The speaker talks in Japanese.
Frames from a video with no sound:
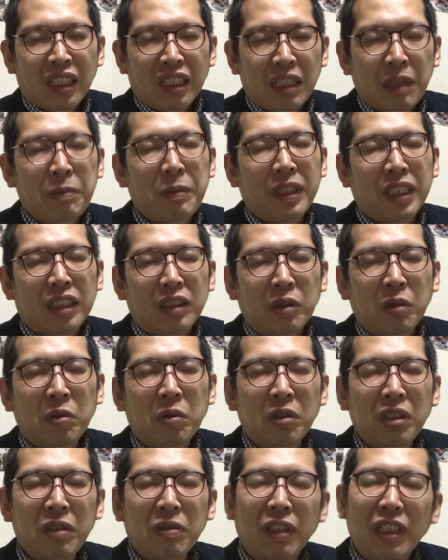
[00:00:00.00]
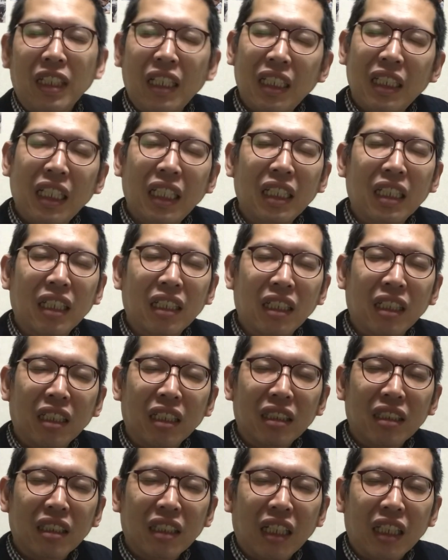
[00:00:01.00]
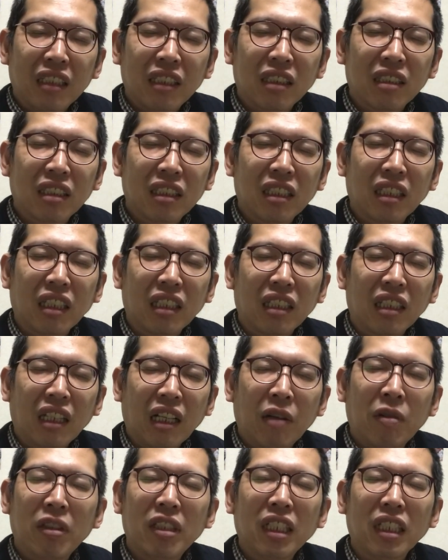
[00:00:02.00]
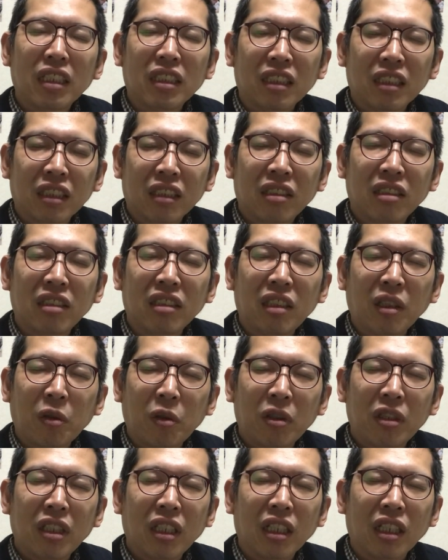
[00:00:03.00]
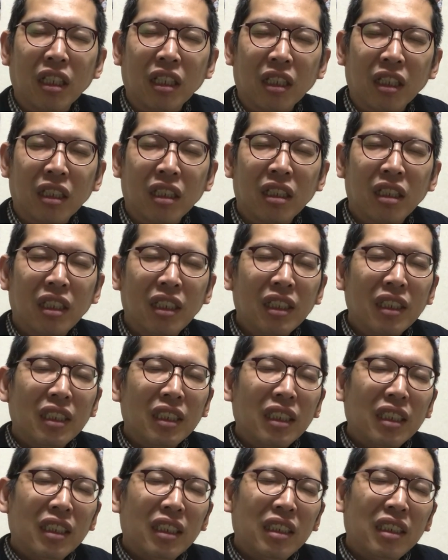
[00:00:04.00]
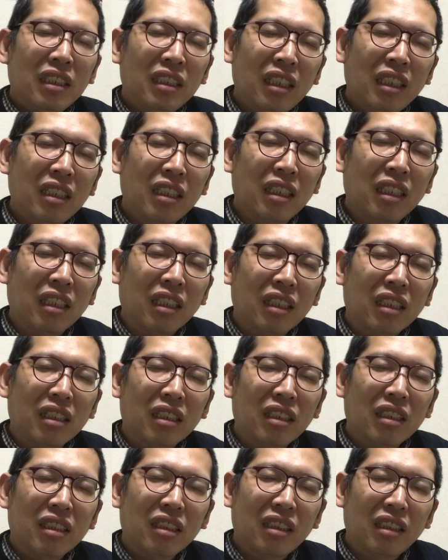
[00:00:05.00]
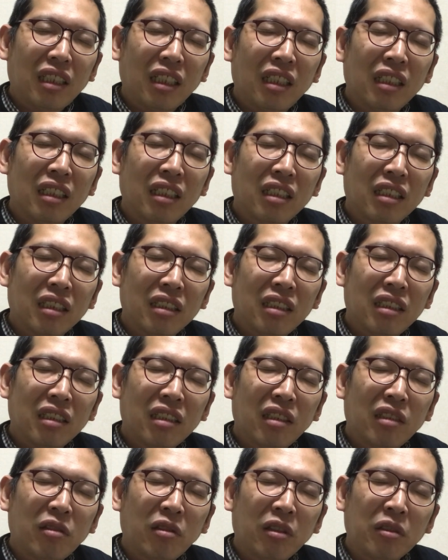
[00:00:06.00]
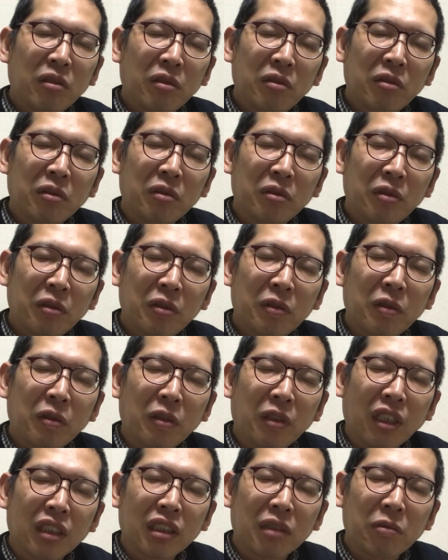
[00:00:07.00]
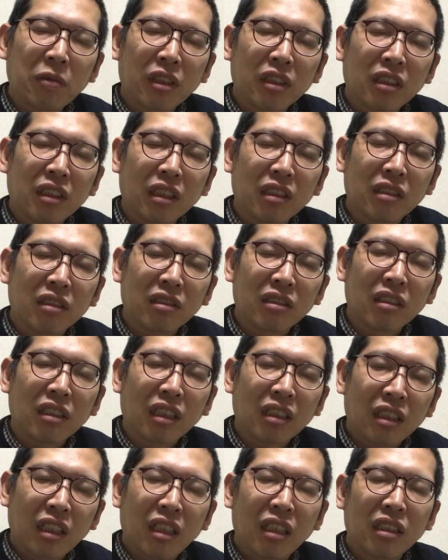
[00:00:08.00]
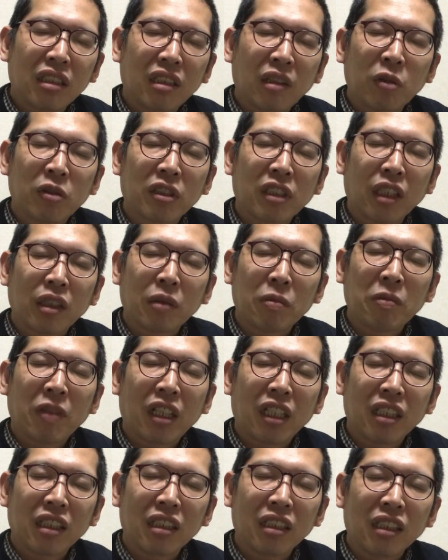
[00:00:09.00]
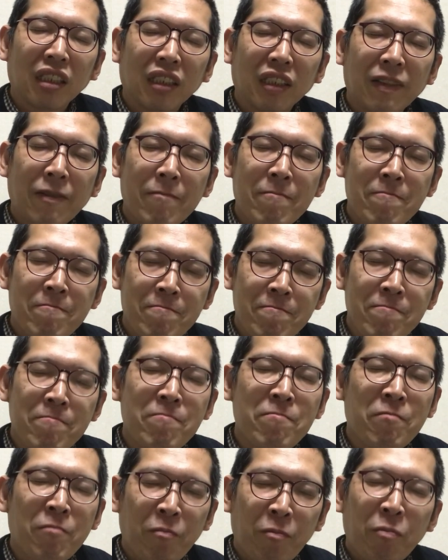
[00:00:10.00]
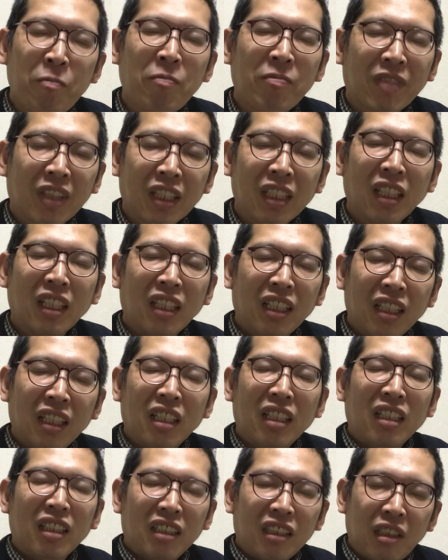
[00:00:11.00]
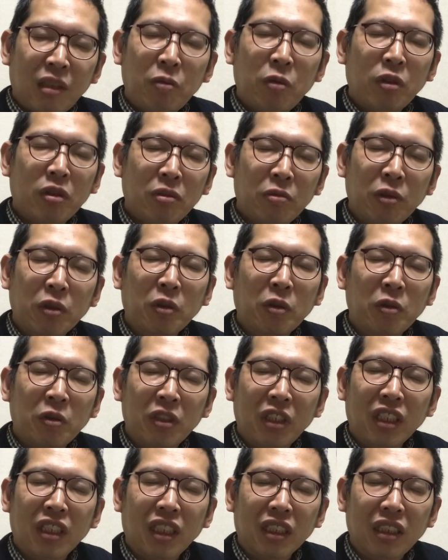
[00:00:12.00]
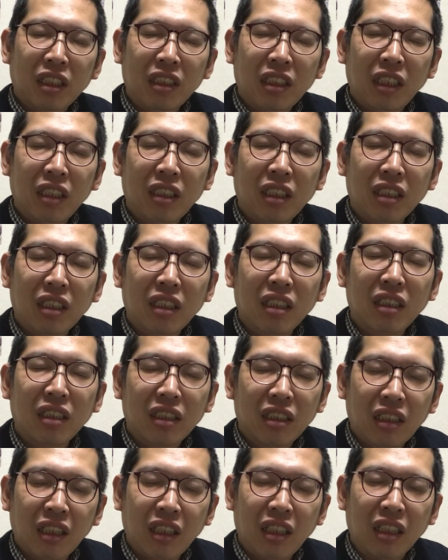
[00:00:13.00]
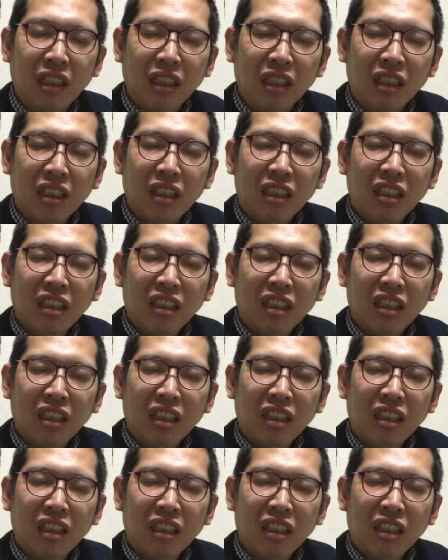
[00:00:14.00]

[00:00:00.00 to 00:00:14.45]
やっぱねそこには入れないかな話が合わないしついてこれないからなんか素敵な感じな人がどんどんどんどん集まってくるんだなって奥さんの周りにうんで僕もそこに行かせていただいて